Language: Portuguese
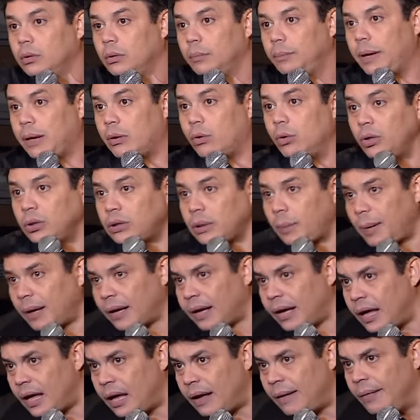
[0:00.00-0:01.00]
Pergunta pra
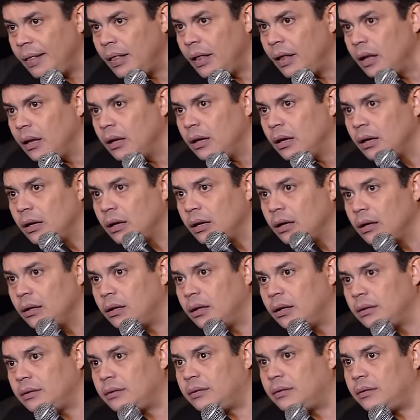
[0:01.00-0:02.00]
quê?
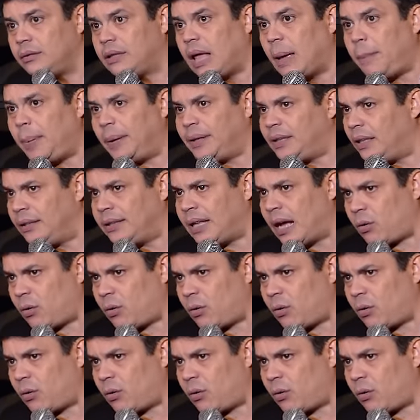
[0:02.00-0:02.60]
Dependendo